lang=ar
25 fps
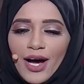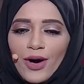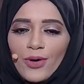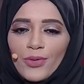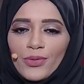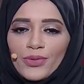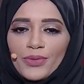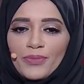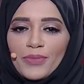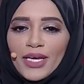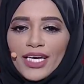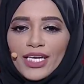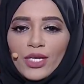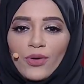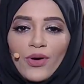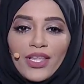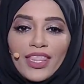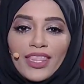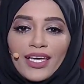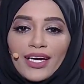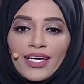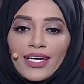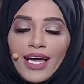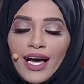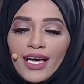او يمكن
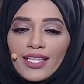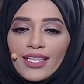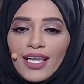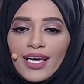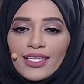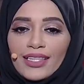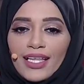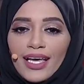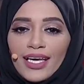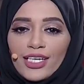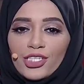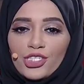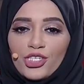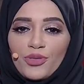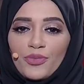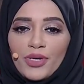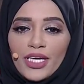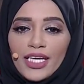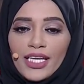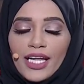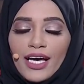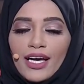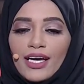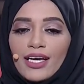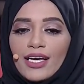يوثق لحظاته
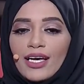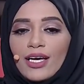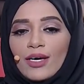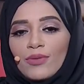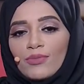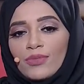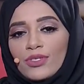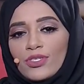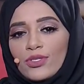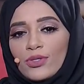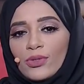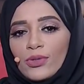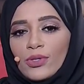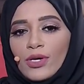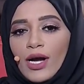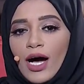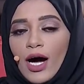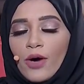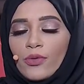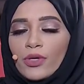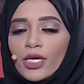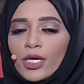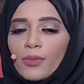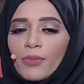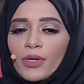الجميله بصوره
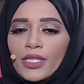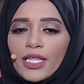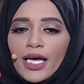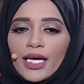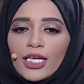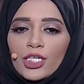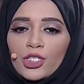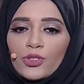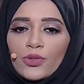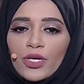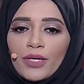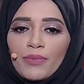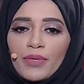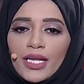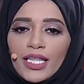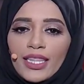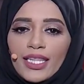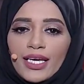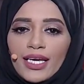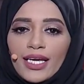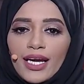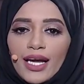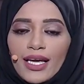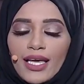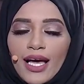او يقبض على شوي من
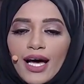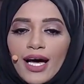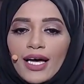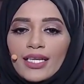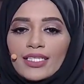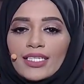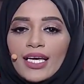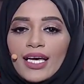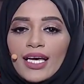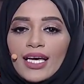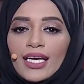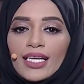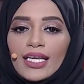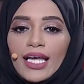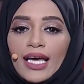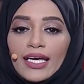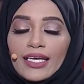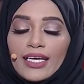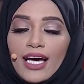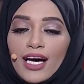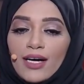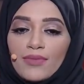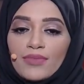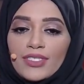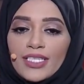الذكريات
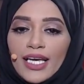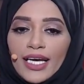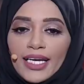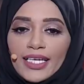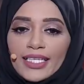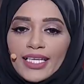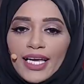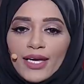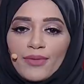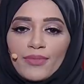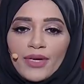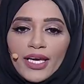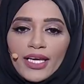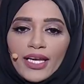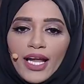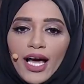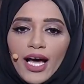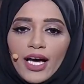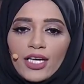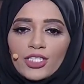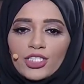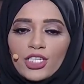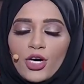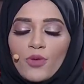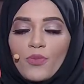لايام سعيده يمكن
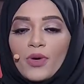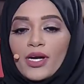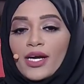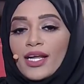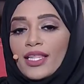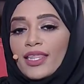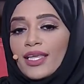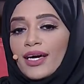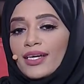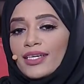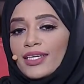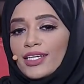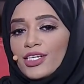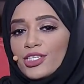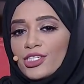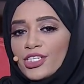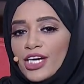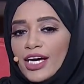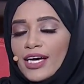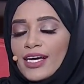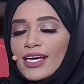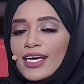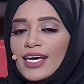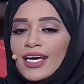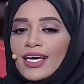عاشها ومره ثانيه
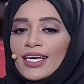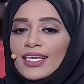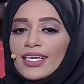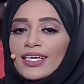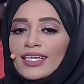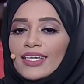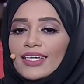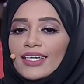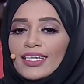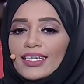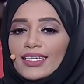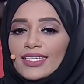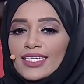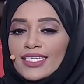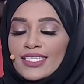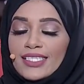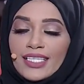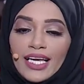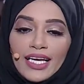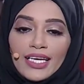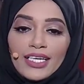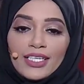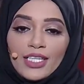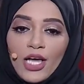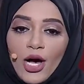يرجع آه،
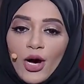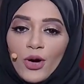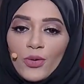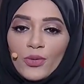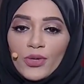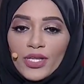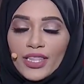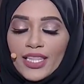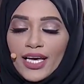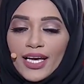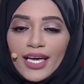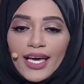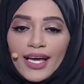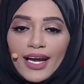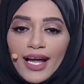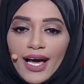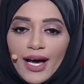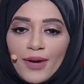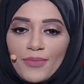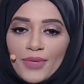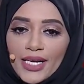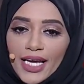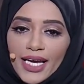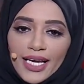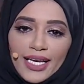يستعيدها
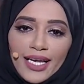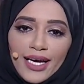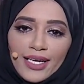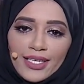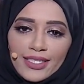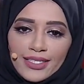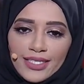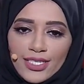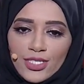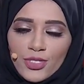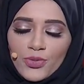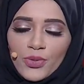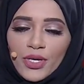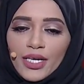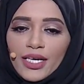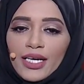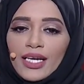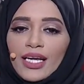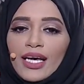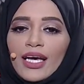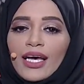ويتذكرها من خلال التصوير